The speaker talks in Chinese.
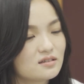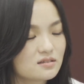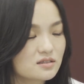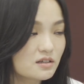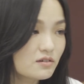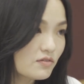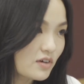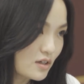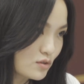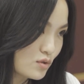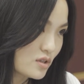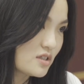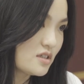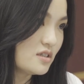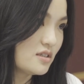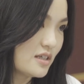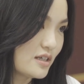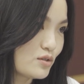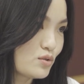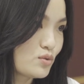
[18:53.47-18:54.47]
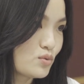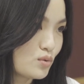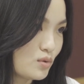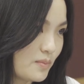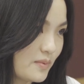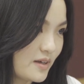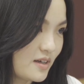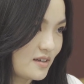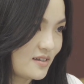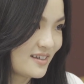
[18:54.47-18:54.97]
先发专辑再说。
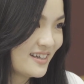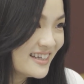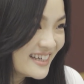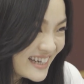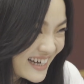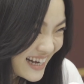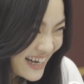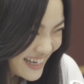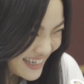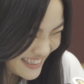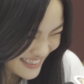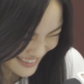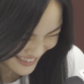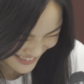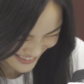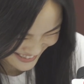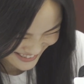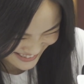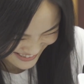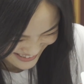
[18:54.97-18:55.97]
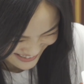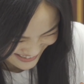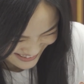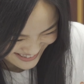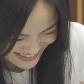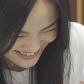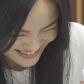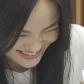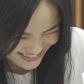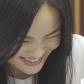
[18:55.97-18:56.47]
好好好。
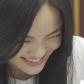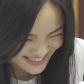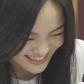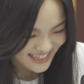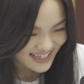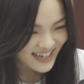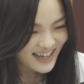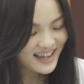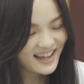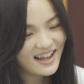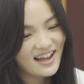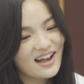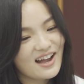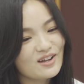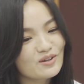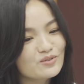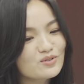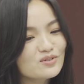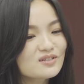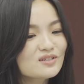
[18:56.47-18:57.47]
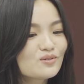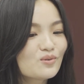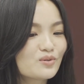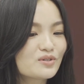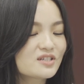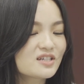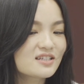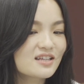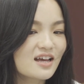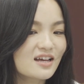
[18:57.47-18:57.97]
还有就是，我
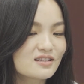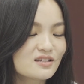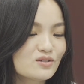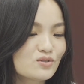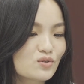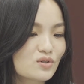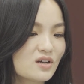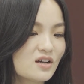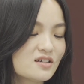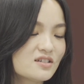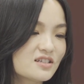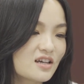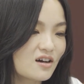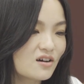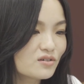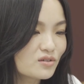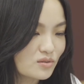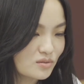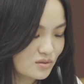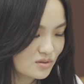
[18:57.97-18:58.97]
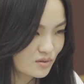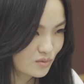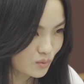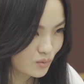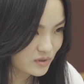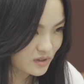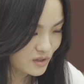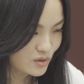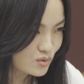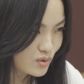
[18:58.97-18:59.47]
现在还是觉得很想要有
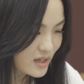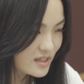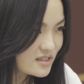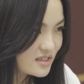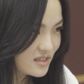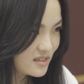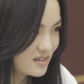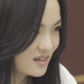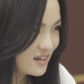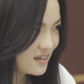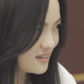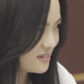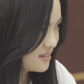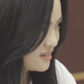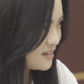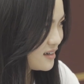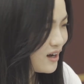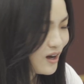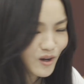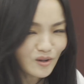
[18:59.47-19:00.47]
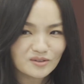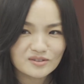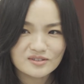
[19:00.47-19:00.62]
我的专辑很很好